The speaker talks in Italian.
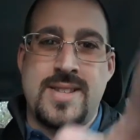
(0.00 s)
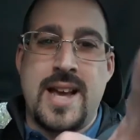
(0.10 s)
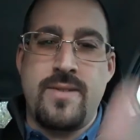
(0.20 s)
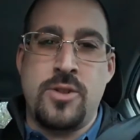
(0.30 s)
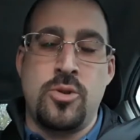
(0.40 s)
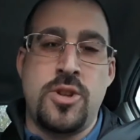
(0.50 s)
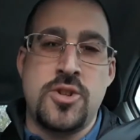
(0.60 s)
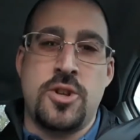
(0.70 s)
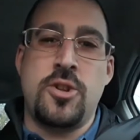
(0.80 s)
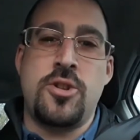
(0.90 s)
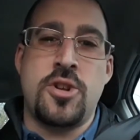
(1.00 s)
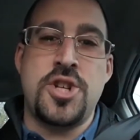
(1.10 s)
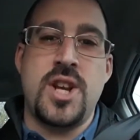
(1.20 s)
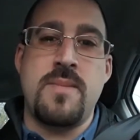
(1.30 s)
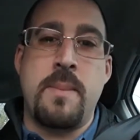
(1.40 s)
Salve a tutti, io sono Dottor
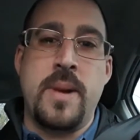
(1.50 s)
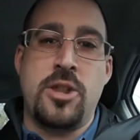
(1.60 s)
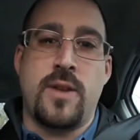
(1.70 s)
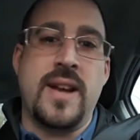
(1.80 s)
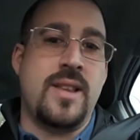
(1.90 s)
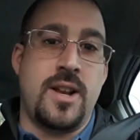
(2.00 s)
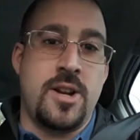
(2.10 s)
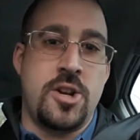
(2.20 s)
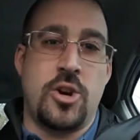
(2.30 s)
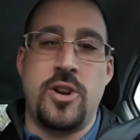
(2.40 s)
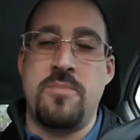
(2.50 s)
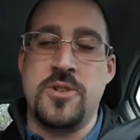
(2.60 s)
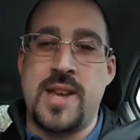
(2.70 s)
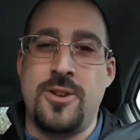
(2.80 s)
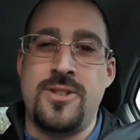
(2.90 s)
Cinema, bentrovati, non nel
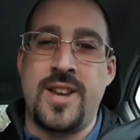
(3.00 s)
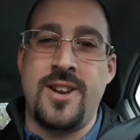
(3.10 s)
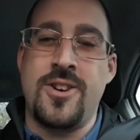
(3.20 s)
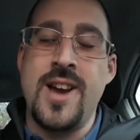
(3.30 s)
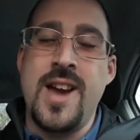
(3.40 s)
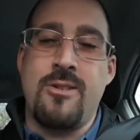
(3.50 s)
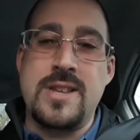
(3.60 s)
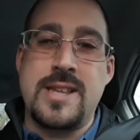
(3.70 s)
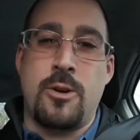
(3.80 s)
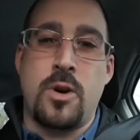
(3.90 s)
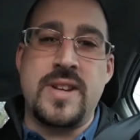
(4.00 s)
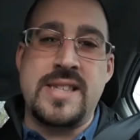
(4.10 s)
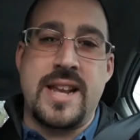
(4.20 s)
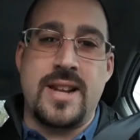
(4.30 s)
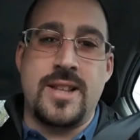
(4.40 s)
mio salottino. Questa è una nuova
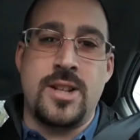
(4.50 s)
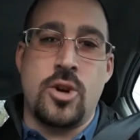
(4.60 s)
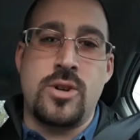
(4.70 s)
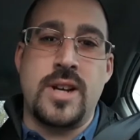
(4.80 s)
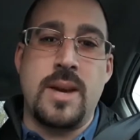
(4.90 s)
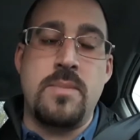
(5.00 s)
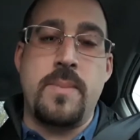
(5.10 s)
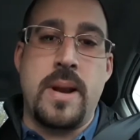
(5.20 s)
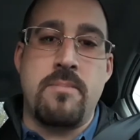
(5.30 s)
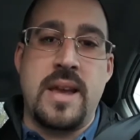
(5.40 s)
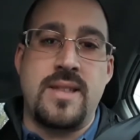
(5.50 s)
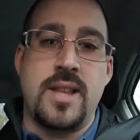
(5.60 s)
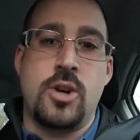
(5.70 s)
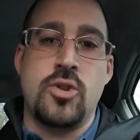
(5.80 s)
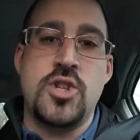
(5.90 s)
esterna del doc che mi permette
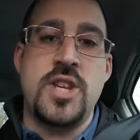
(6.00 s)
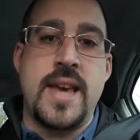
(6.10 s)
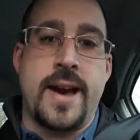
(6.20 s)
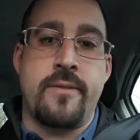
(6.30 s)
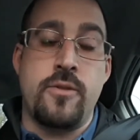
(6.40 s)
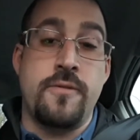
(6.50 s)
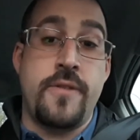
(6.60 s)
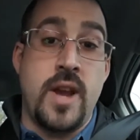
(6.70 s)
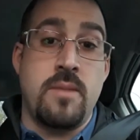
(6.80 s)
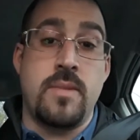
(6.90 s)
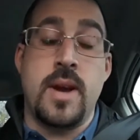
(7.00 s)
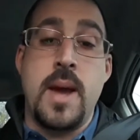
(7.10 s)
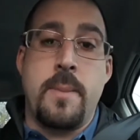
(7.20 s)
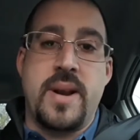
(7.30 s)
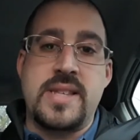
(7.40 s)
di consigliarvi un film
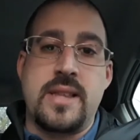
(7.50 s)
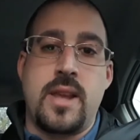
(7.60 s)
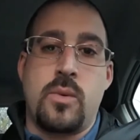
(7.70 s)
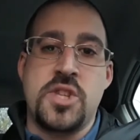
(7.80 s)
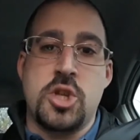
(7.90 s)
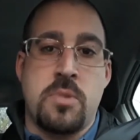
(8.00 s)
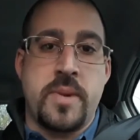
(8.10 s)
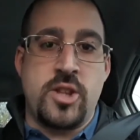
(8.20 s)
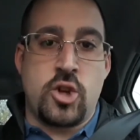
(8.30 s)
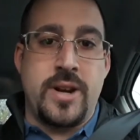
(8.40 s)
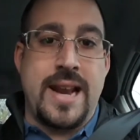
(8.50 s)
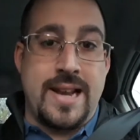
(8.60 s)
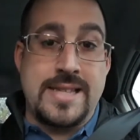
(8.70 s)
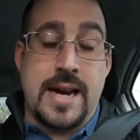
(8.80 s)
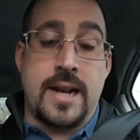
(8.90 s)
presente in questo momento
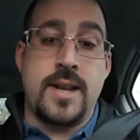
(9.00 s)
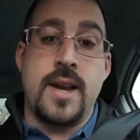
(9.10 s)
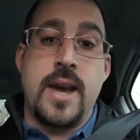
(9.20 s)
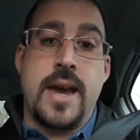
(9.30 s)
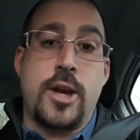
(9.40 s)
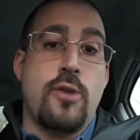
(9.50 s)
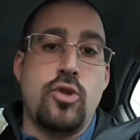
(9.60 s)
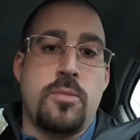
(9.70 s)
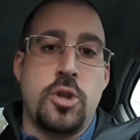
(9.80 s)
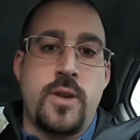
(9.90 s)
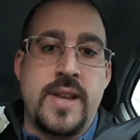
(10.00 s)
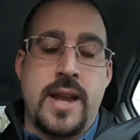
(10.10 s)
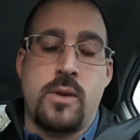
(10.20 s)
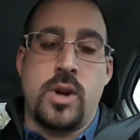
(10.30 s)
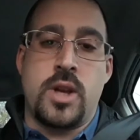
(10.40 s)
nelle sale e che ho avuto modo di
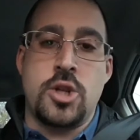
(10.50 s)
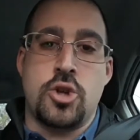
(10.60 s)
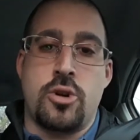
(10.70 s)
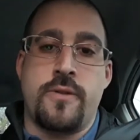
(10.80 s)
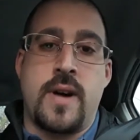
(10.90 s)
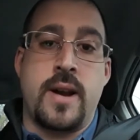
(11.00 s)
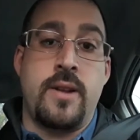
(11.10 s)
vedere qualche giorno fa.